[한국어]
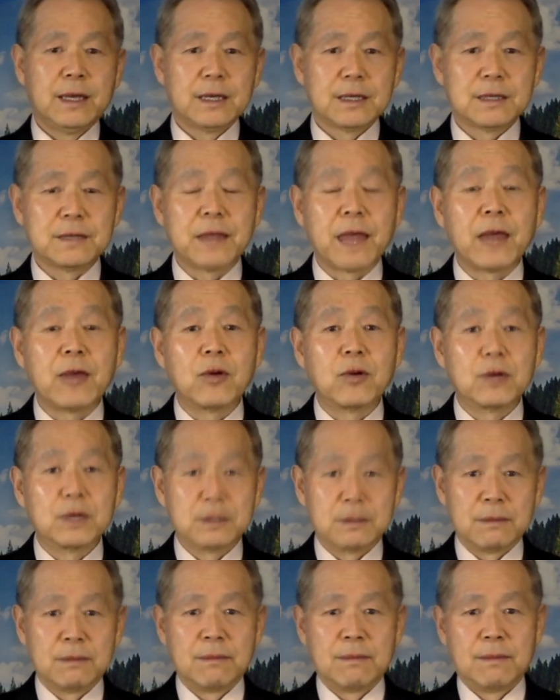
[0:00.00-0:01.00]
그
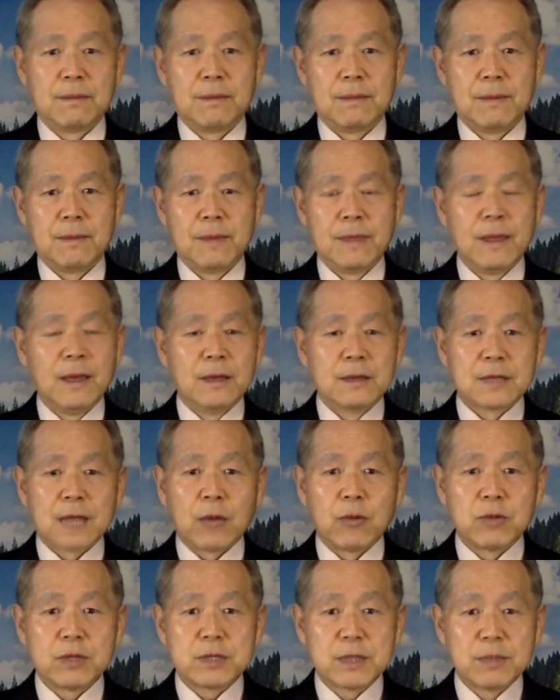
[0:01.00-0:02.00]
내용은
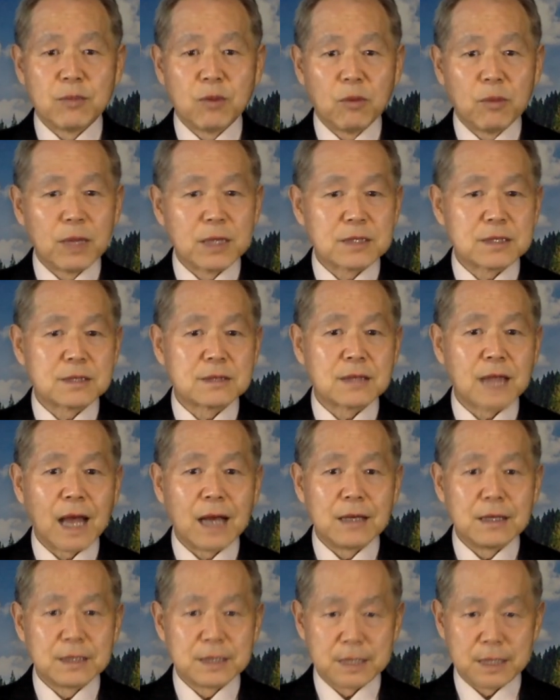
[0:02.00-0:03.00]
다윗의 몸에서
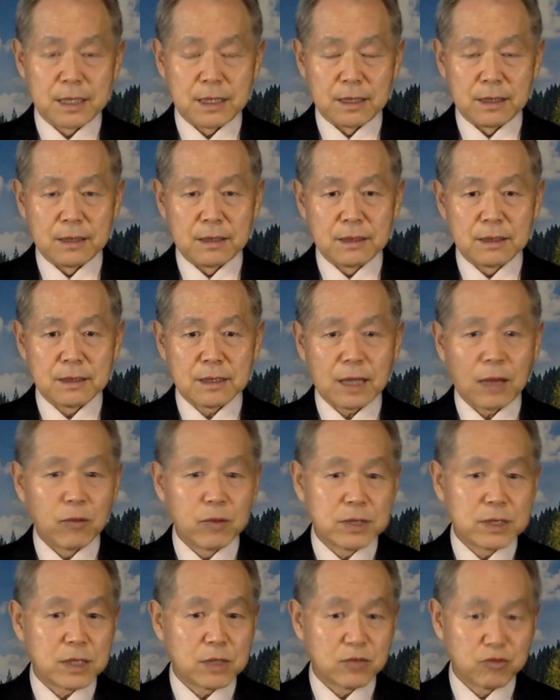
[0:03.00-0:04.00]
날씨,
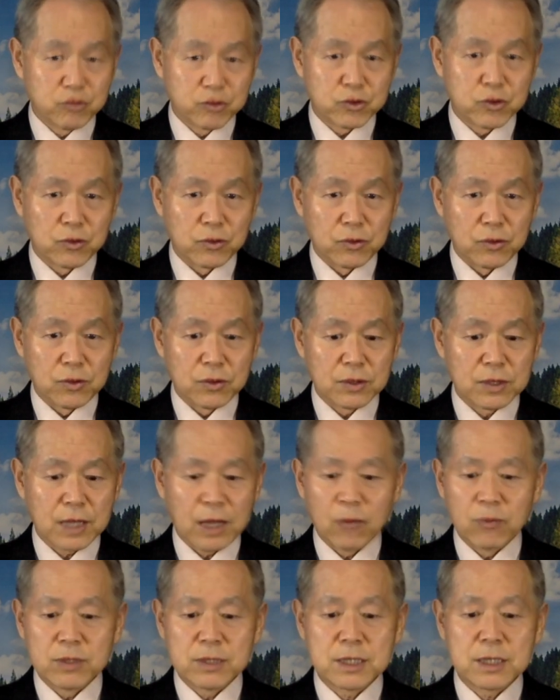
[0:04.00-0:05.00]
다윗의 후손,
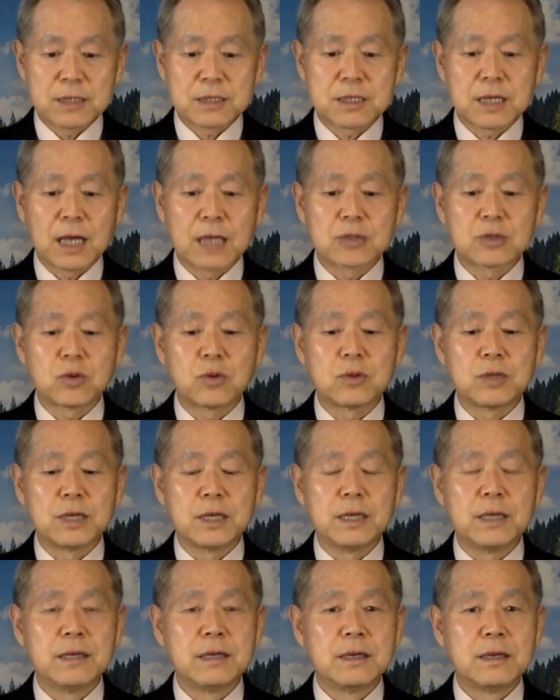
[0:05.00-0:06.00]
다윗의
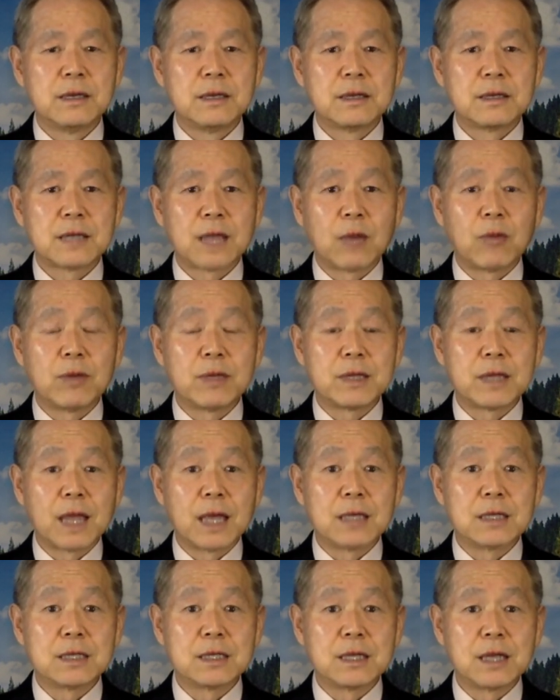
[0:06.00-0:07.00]
자손이 다윗
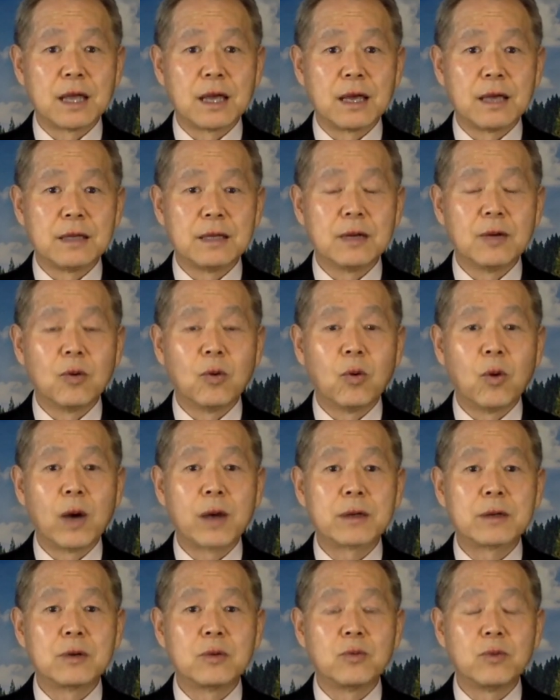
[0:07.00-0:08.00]
대신에
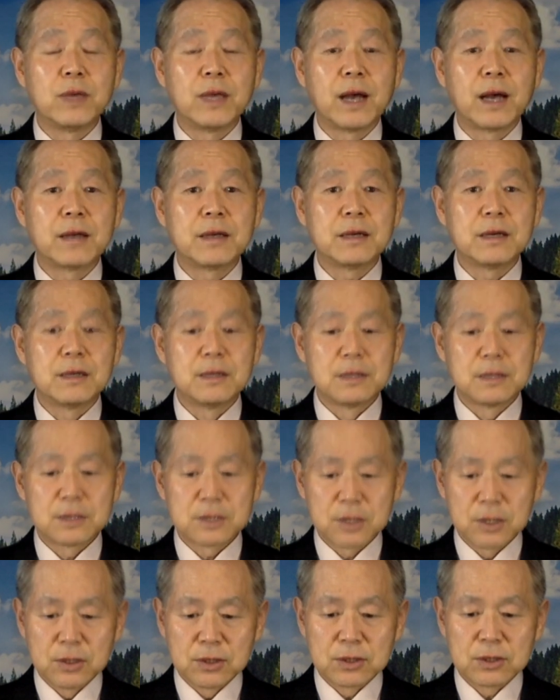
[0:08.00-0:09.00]
여호와를 위하여
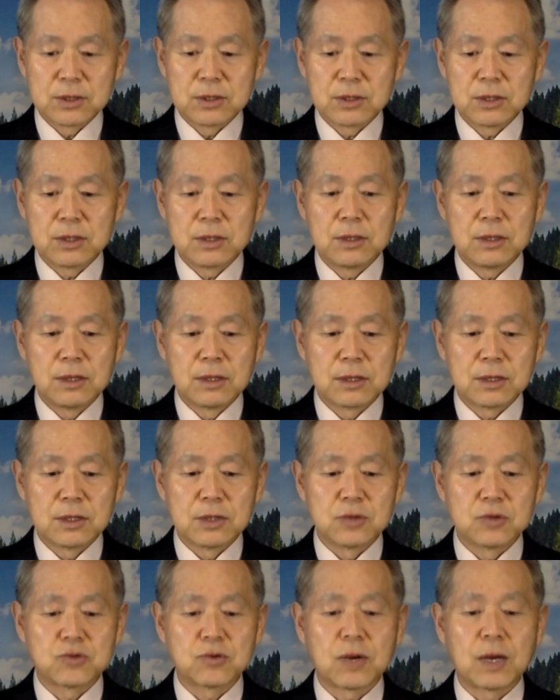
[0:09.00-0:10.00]
성전을
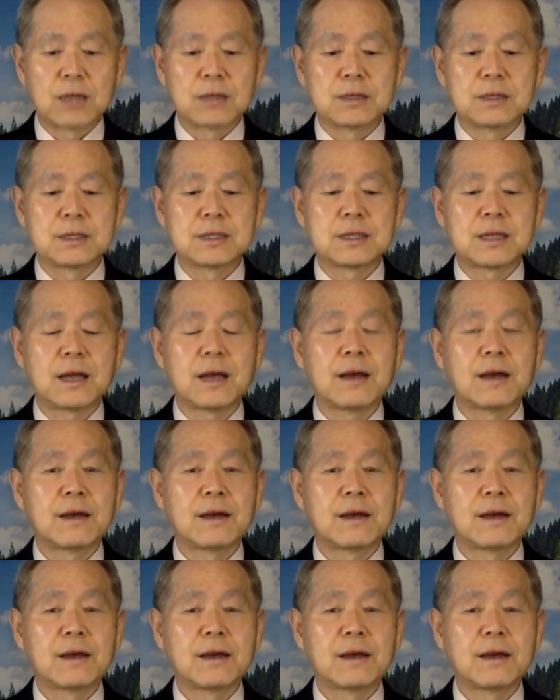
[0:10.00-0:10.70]
건축할 것이다.